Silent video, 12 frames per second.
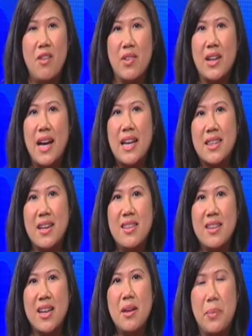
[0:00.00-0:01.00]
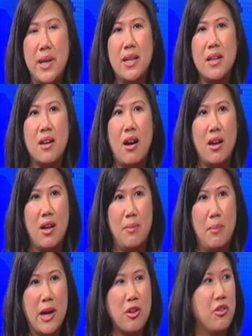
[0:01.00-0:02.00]
và gây tới những cái bệnh gọi là
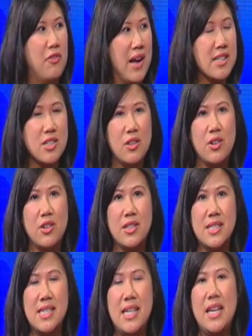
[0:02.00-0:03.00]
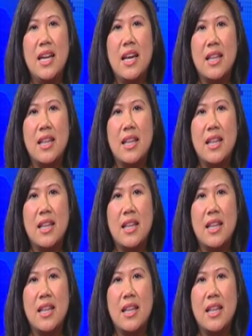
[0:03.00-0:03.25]
microvascular disease